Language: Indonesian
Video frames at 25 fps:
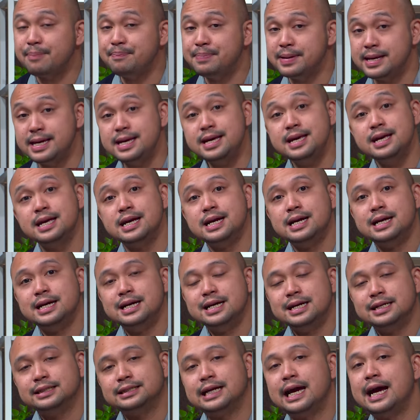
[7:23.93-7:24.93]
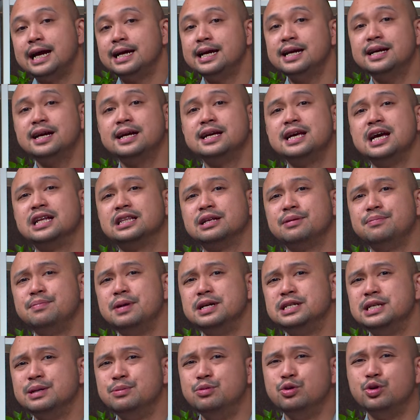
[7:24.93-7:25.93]
Tapi sayangnya
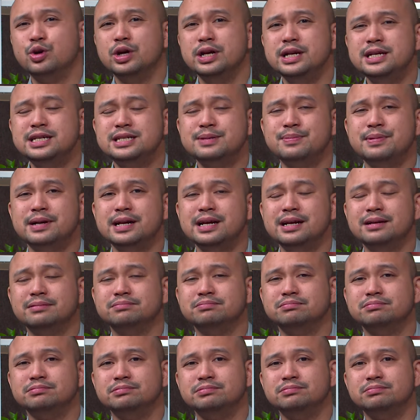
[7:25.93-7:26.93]
kegiatan baca buku ini sebenarnya